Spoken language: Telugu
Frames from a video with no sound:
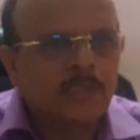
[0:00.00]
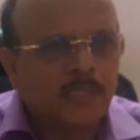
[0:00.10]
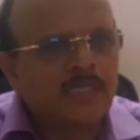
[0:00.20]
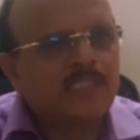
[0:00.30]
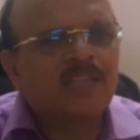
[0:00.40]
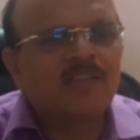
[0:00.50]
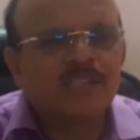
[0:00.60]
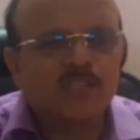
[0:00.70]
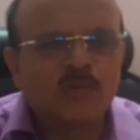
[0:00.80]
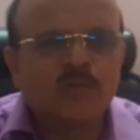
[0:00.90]
సరే నేను
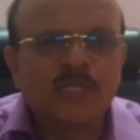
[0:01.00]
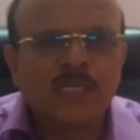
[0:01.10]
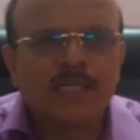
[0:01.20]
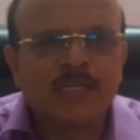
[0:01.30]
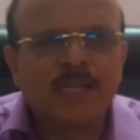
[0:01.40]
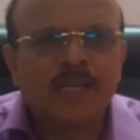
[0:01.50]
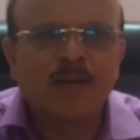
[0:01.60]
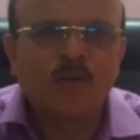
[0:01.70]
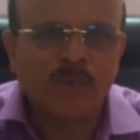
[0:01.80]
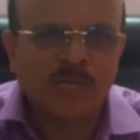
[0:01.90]
చదివిన చదువుకుని
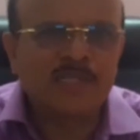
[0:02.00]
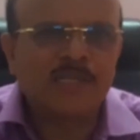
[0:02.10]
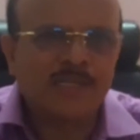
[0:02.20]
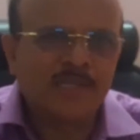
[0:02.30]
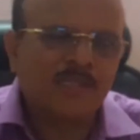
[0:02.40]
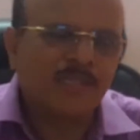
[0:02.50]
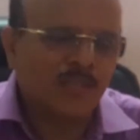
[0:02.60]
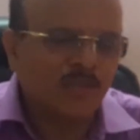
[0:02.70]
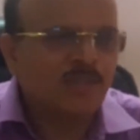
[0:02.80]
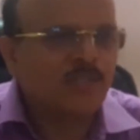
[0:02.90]
ఇంజనీరింగ్లో పిహెచ్డీ చేసిన
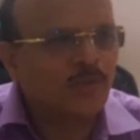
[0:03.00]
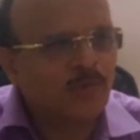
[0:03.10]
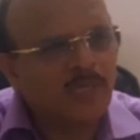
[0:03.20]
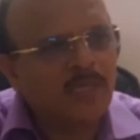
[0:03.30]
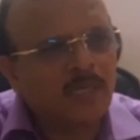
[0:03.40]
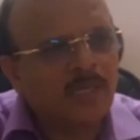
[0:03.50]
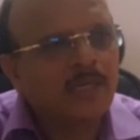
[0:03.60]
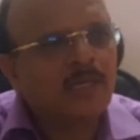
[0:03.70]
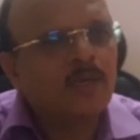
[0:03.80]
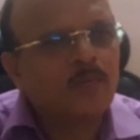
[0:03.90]
చదివిన చదువుకి
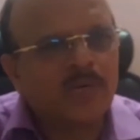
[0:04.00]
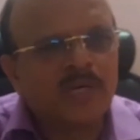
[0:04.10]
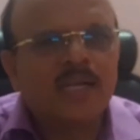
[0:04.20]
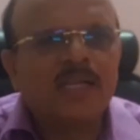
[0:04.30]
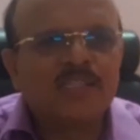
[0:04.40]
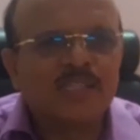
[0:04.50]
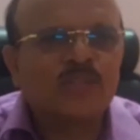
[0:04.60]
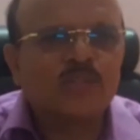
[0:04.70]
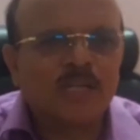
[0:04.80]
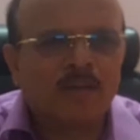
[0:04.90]
మరి నేను
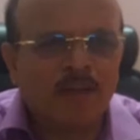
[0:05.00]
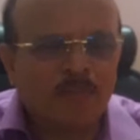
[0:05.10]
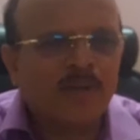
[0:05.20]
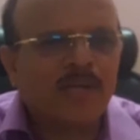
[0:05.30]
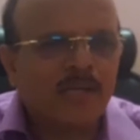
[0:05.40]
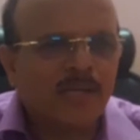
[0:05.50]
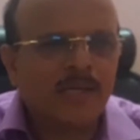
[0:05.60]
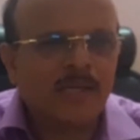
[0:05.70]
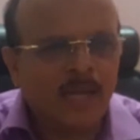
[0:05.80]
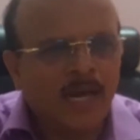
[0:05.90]
చేస్తున్న
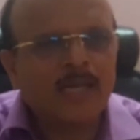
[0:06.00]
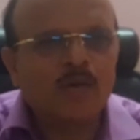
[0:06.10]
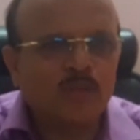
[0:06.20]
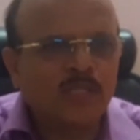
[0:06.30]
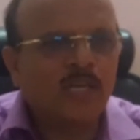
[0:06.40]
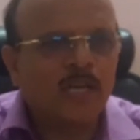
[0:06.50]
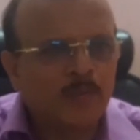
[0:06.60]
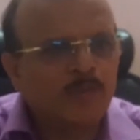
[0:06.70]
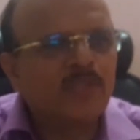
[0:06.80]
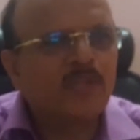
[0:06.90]
వ్యాపారానికి నాకే కొద్దిగా
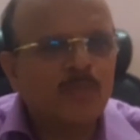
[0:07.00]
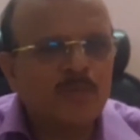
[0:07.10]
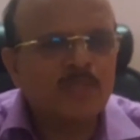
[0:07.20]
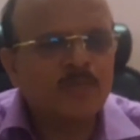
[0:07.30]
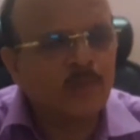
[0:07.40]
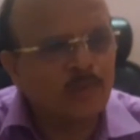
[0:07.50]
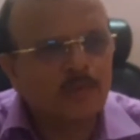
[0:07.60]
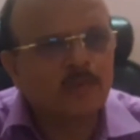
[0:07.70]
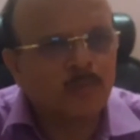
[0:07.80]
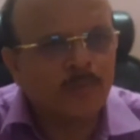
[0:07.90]
ఇబ్బంది అనిపించి
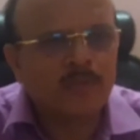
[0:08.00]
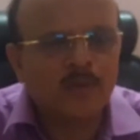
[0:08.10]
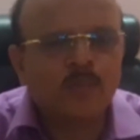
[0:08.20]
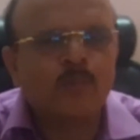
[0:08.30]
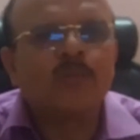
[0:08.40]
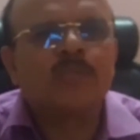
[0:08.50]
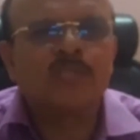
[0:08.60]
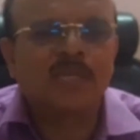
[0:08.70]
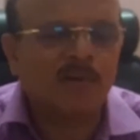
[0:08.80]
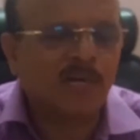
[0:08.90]
పంతొమ్మిది తొంభై ఐదులో పూర్తి
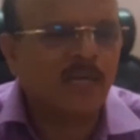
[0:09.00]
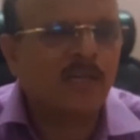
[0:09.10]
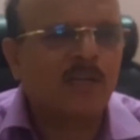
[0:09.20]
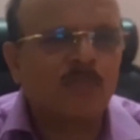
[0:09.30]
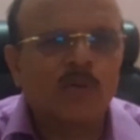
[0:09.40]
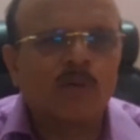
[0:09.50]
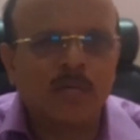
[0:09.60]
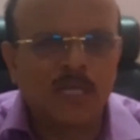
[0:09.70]
సేవా కార్యక్రమంలో